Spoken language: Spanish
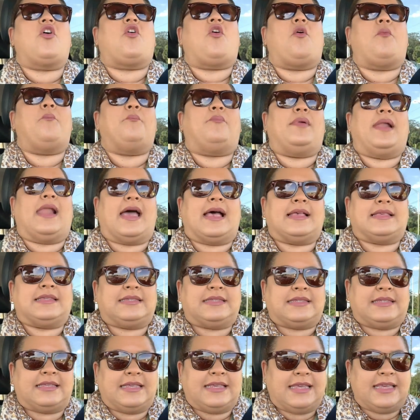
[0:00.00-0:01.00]

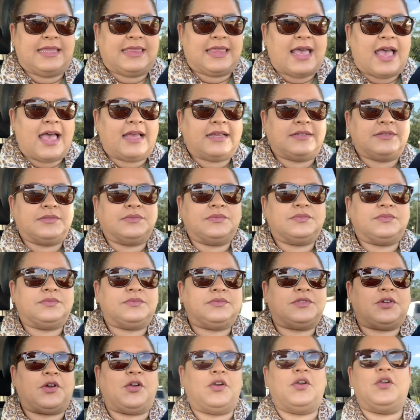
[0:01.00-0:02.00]
complacida
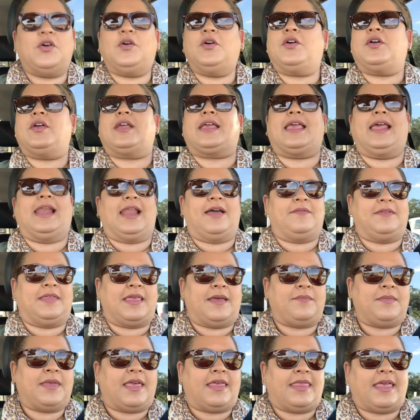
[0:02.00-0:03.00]
con lo que la
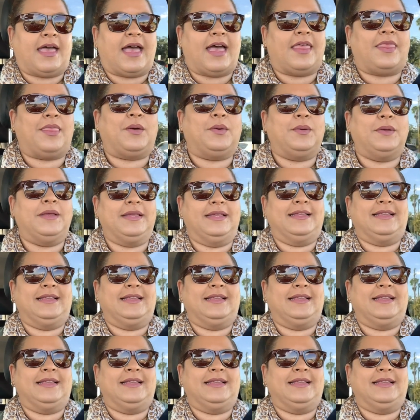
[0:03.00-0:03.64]
vida me ha dado.